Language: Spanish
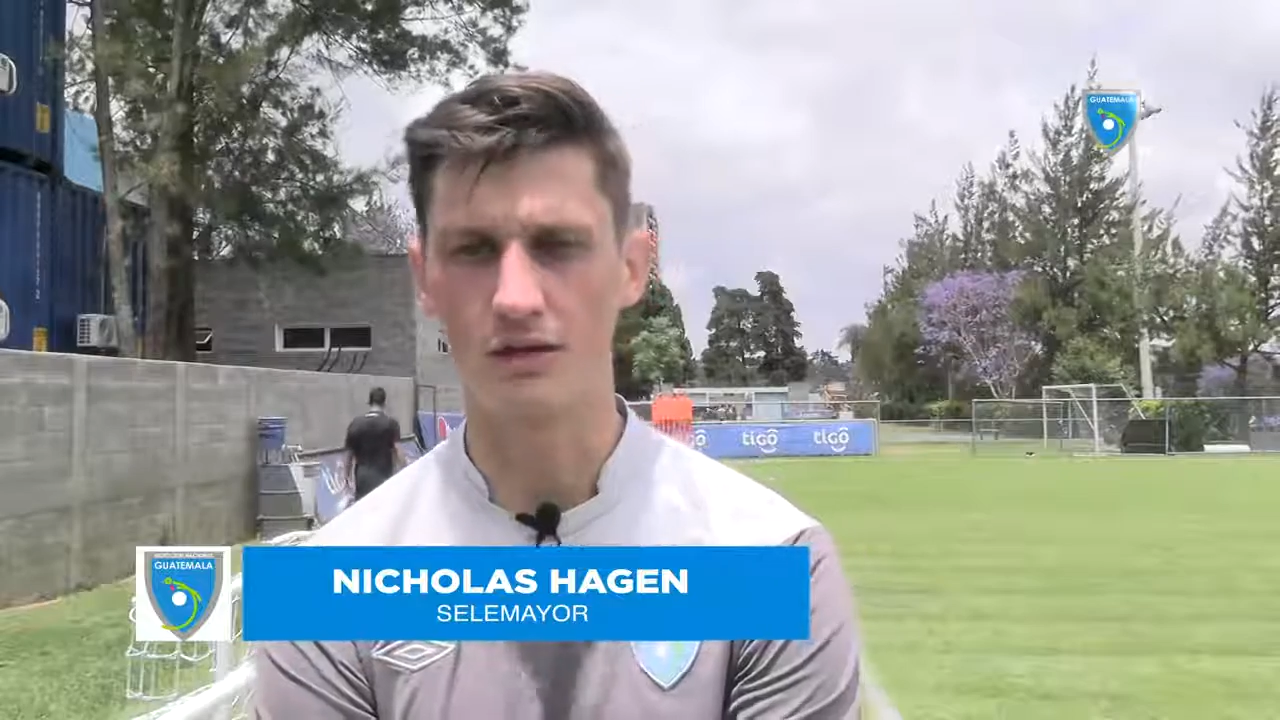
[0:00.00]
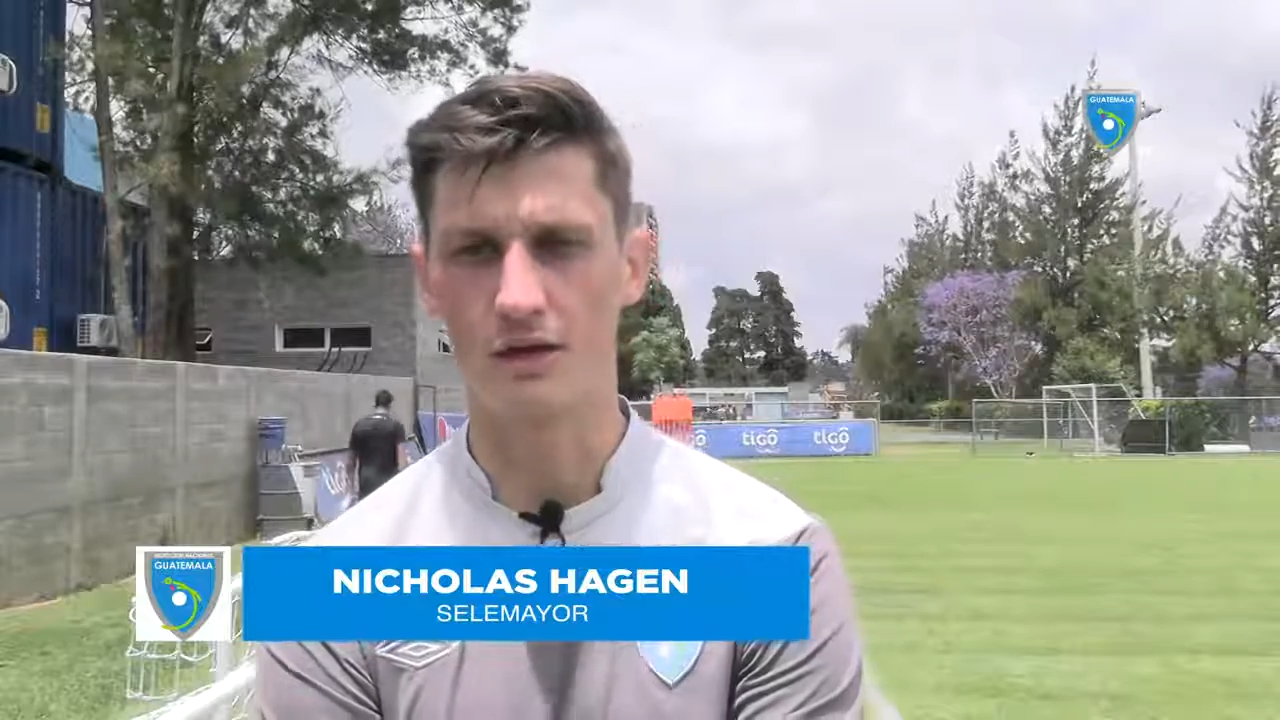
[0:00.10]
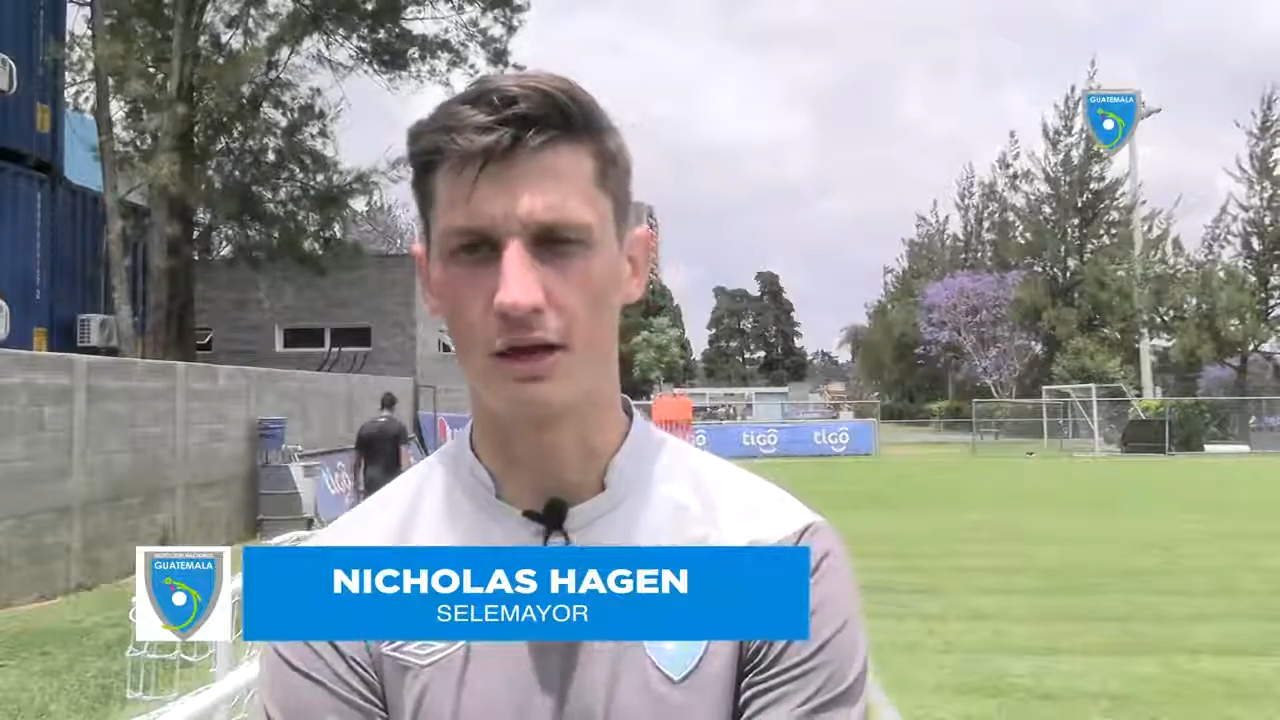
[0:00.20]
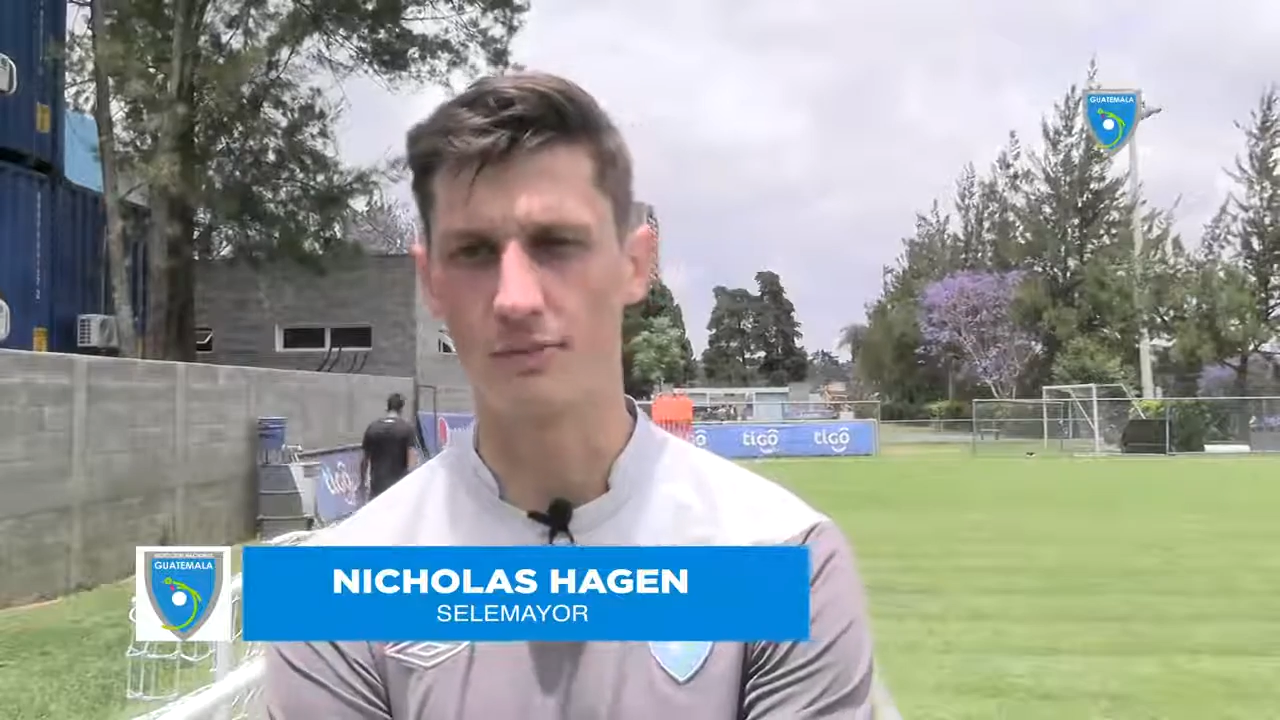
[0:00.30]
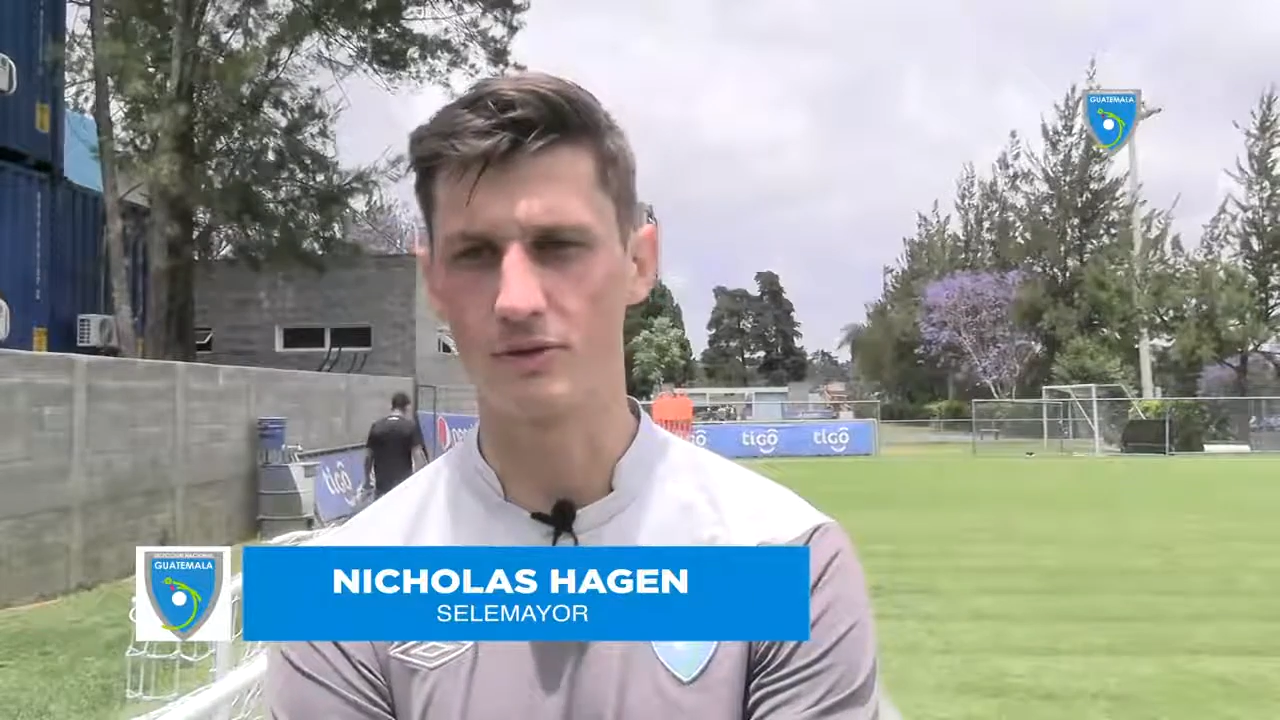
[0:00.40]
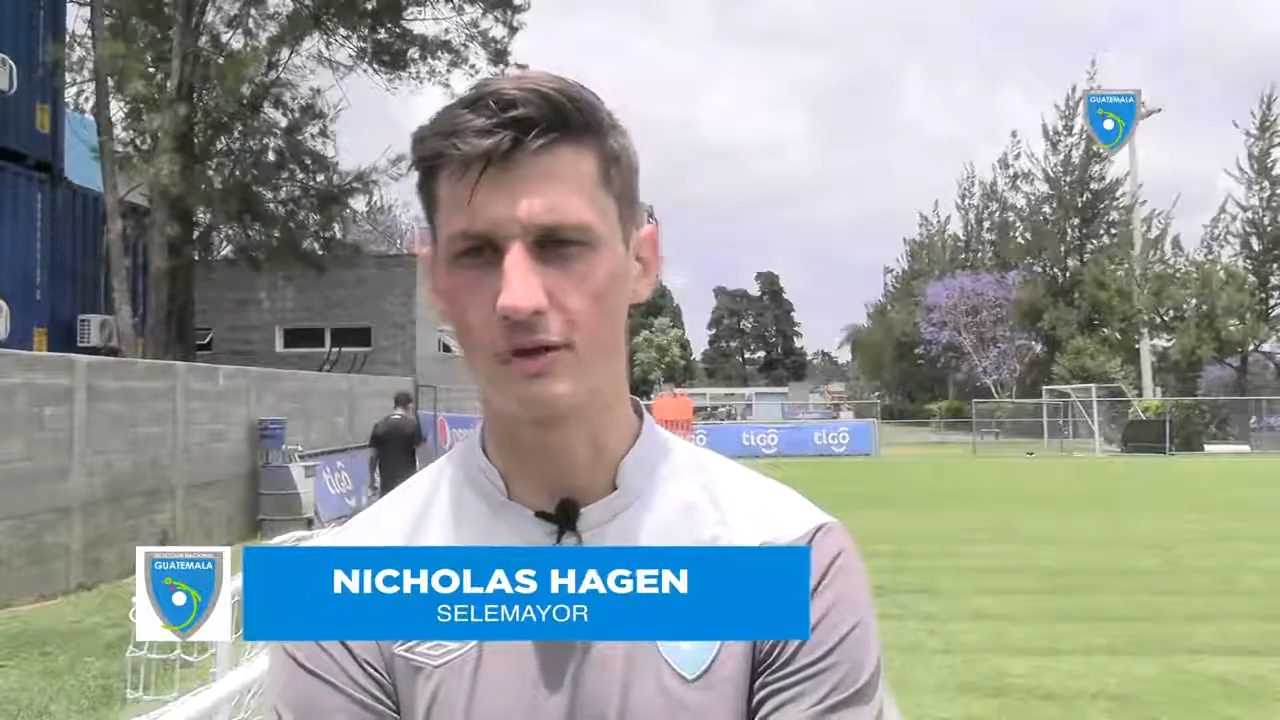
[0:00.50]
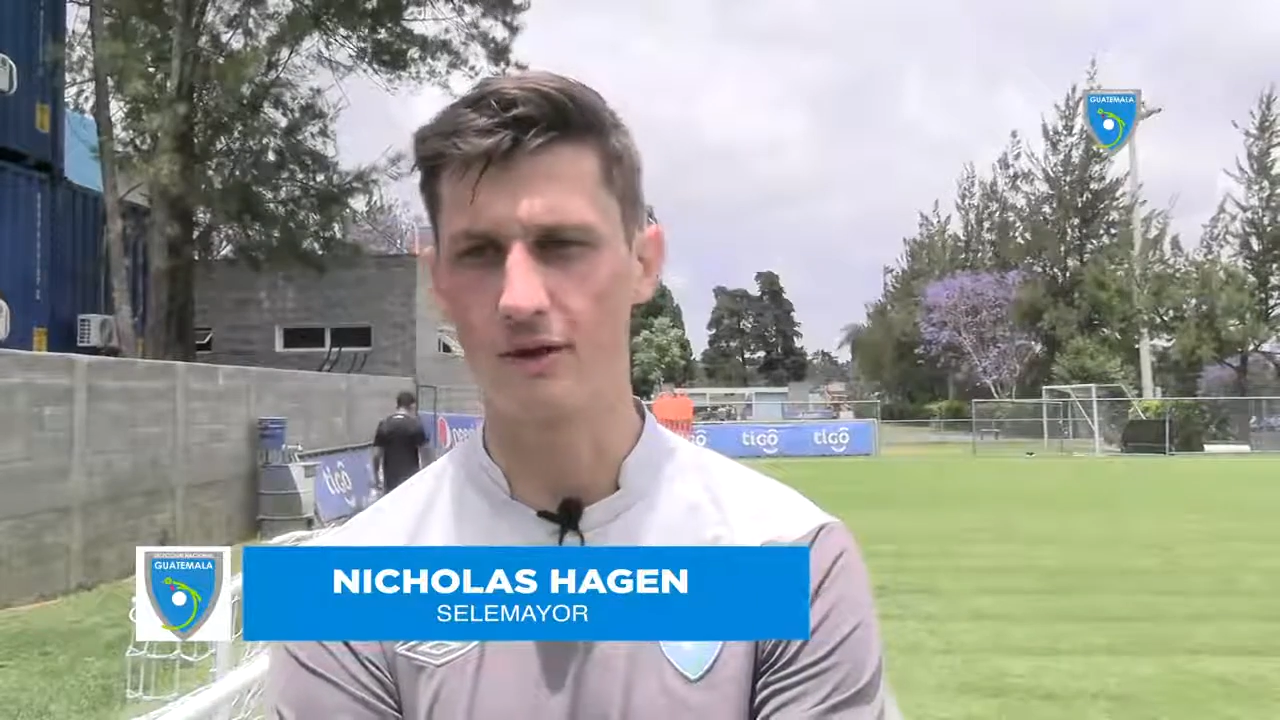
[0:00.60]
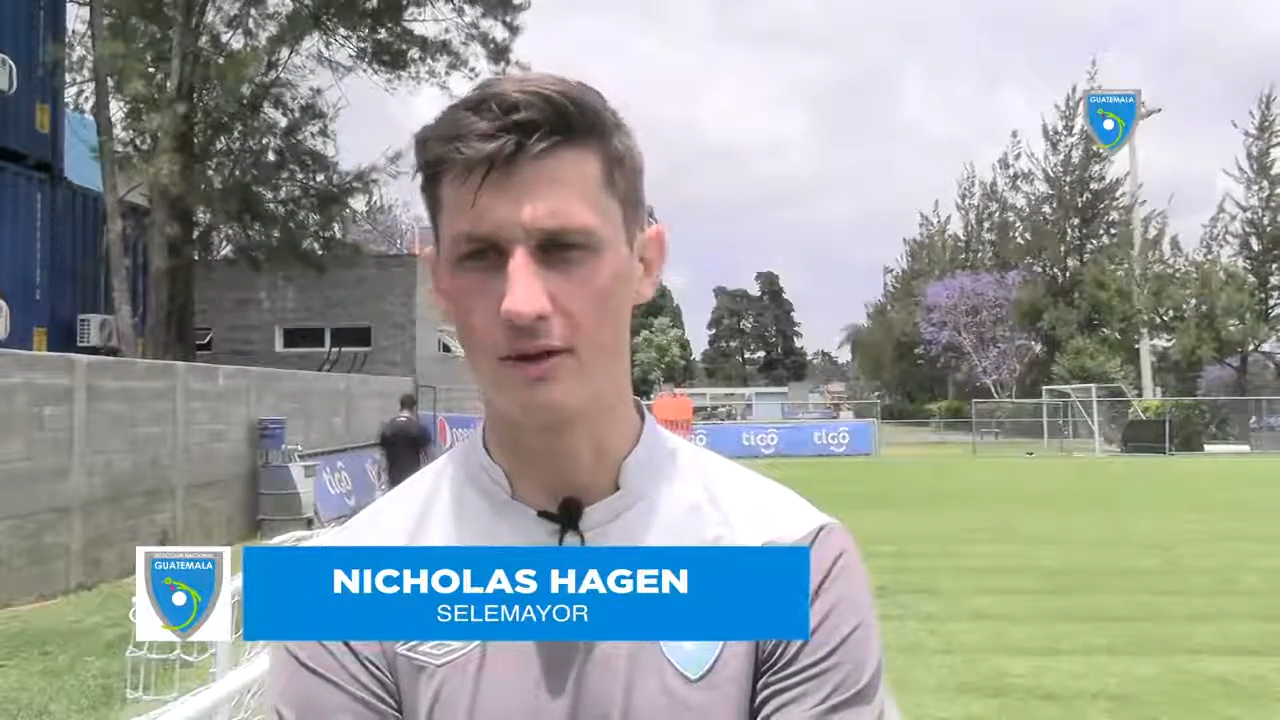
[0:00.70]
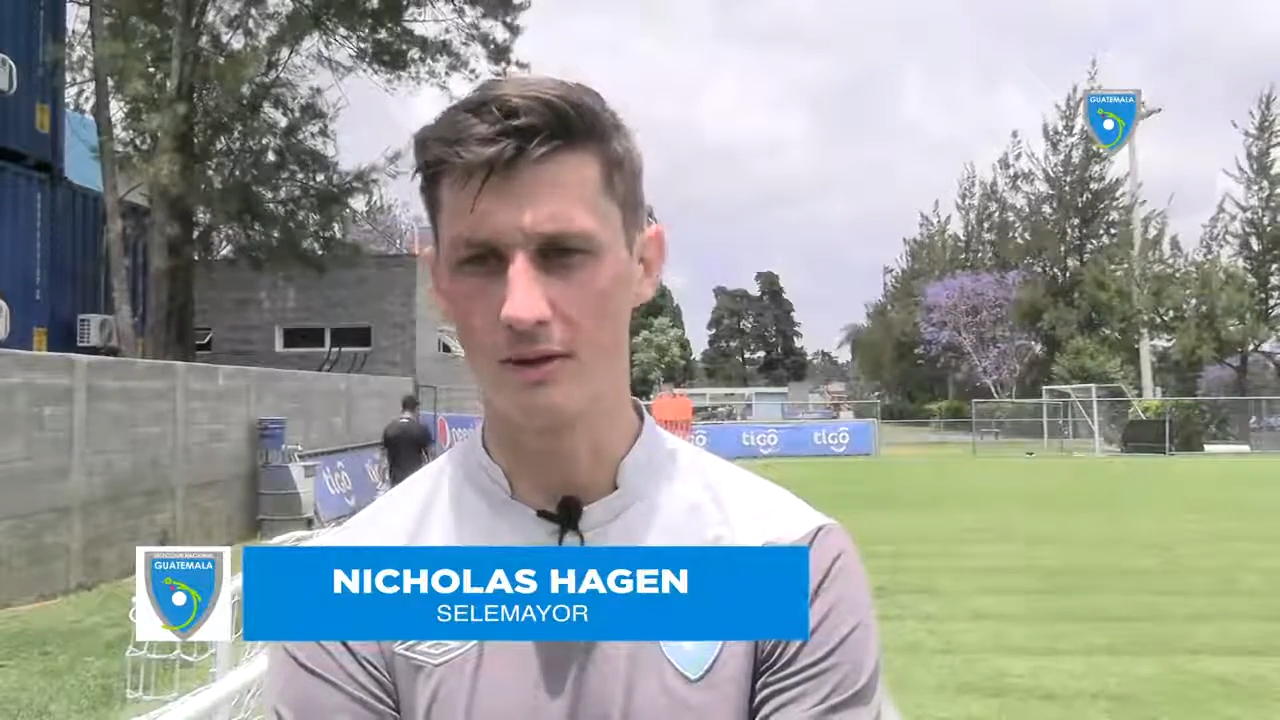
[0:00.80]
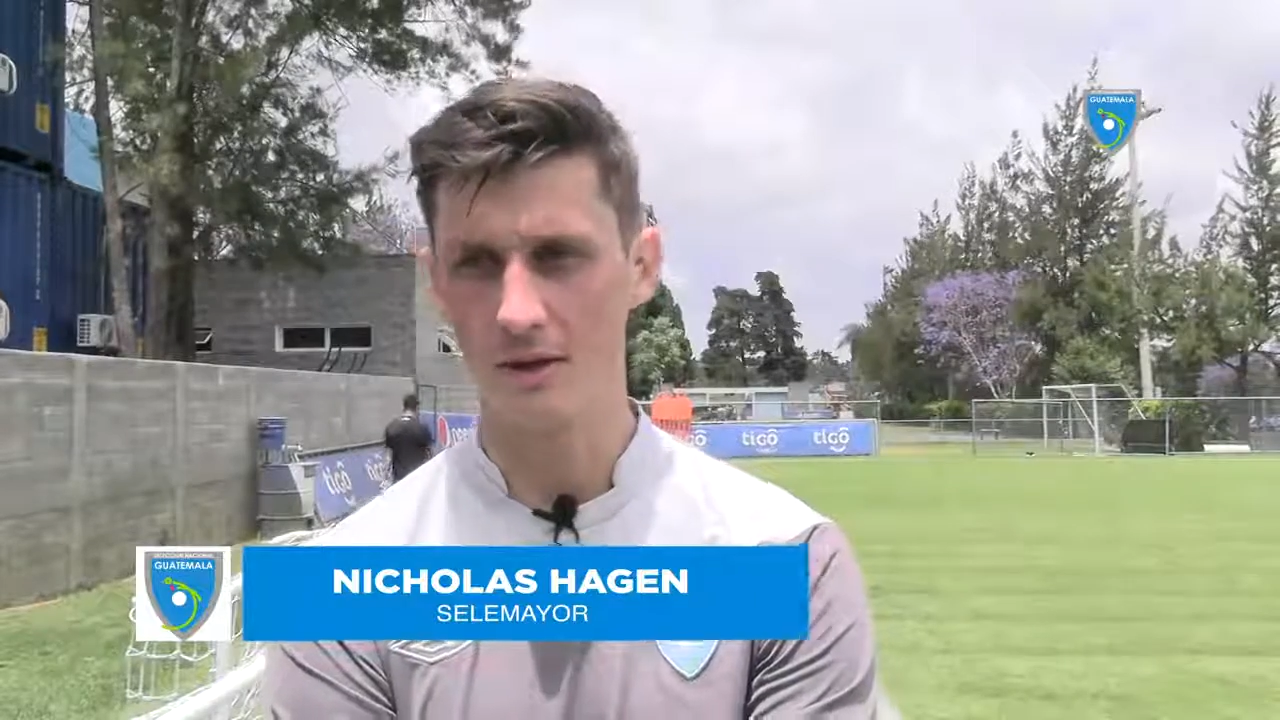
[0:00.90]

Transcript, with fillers: la seriedad posible